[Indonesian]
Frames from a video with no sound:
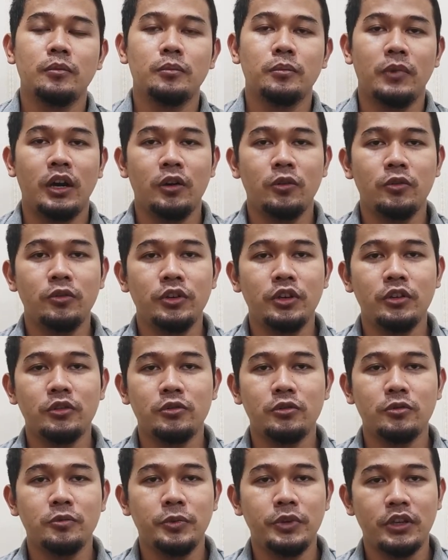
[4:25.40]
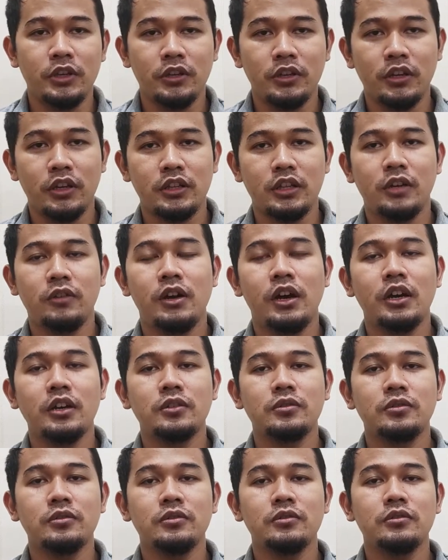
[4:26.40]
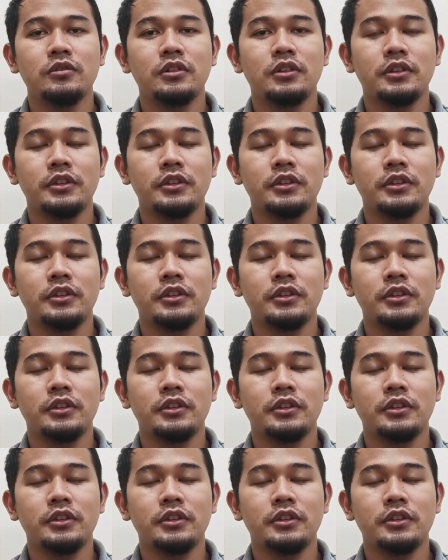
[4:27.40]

mau itu bikin kata waktu